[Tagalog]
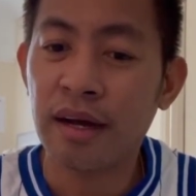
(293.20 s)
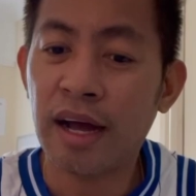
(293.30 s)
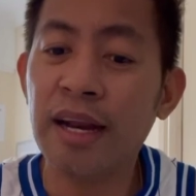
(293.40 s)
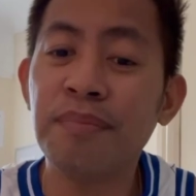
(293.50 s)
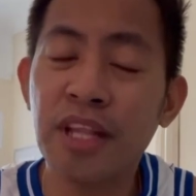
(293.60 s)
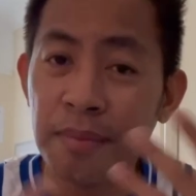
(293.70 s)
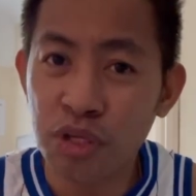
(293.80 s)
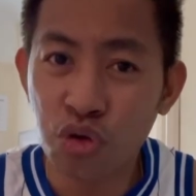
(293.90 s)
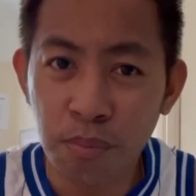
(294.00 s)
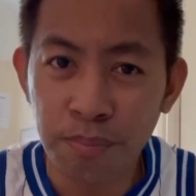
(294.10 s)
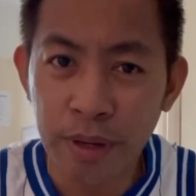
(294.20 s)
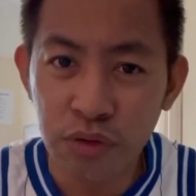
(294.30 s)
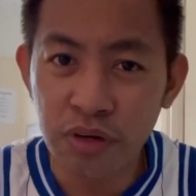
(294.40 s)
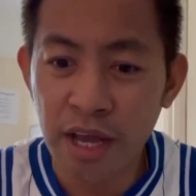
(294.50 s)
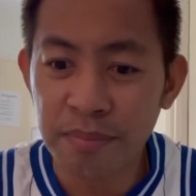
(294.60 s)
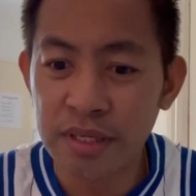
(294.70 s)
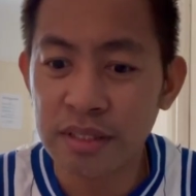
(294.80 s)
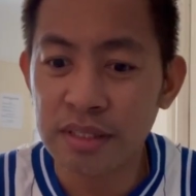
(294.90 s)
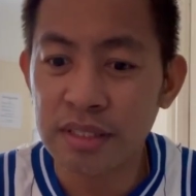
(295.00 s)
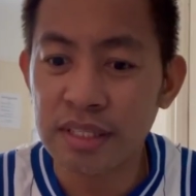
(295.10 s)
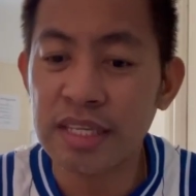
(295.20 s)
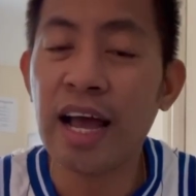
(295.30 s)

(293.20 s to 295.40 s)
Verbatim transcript: alam namin kung paano namin